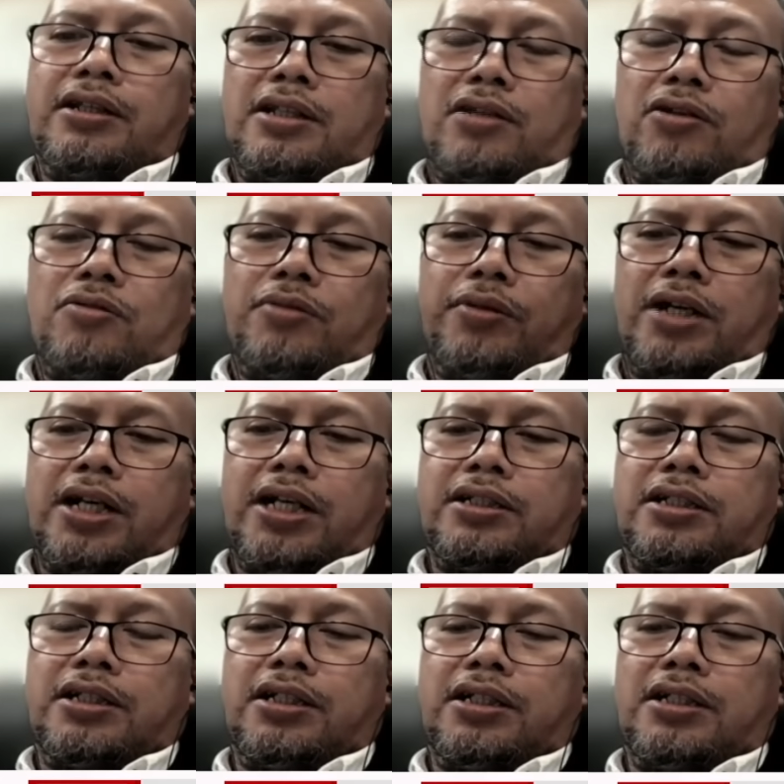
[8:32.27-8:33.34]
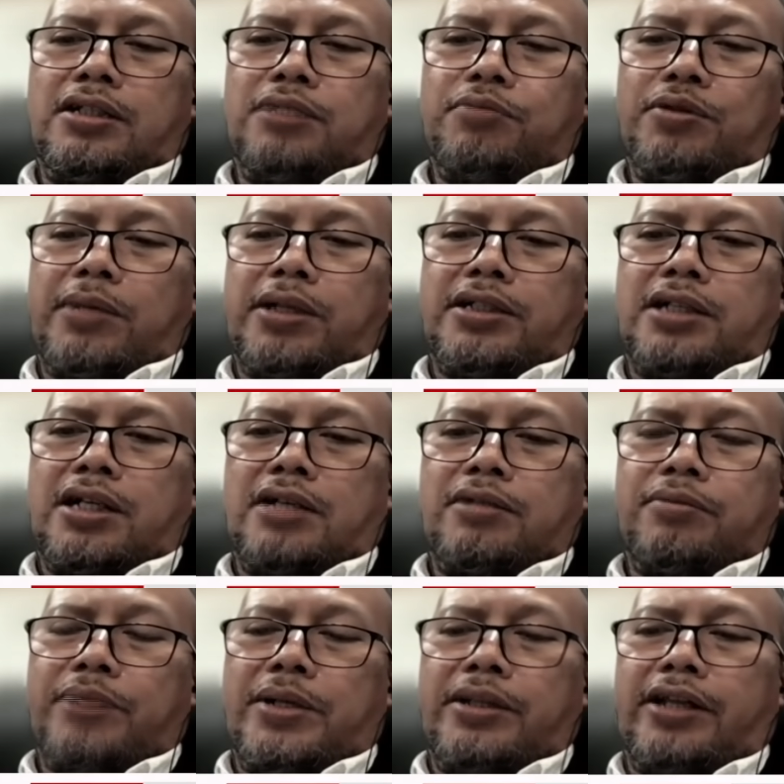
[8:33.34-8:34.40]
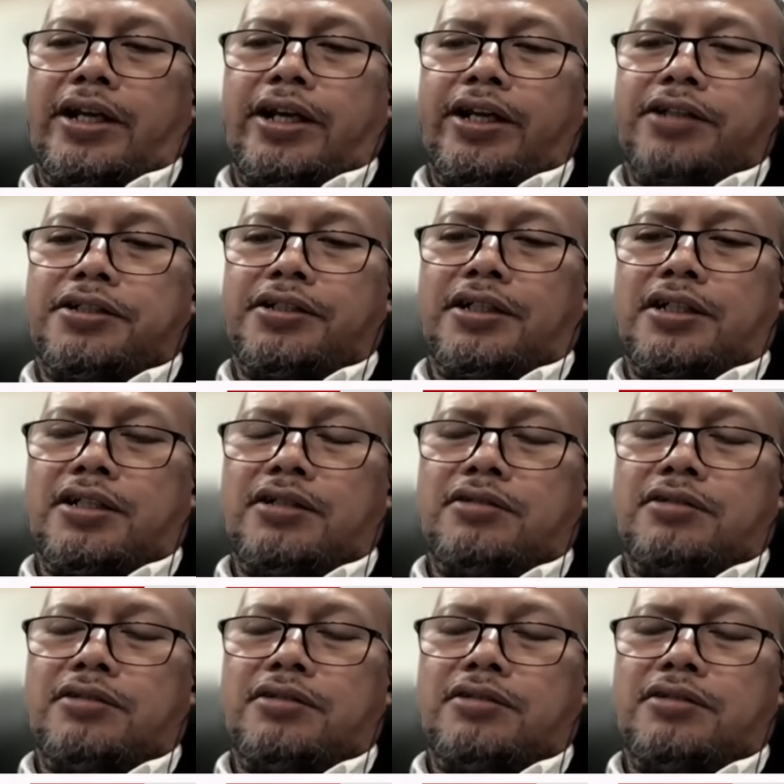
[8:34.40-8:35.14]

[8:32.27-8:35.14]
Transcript: telekomunikasi memasang BTS ya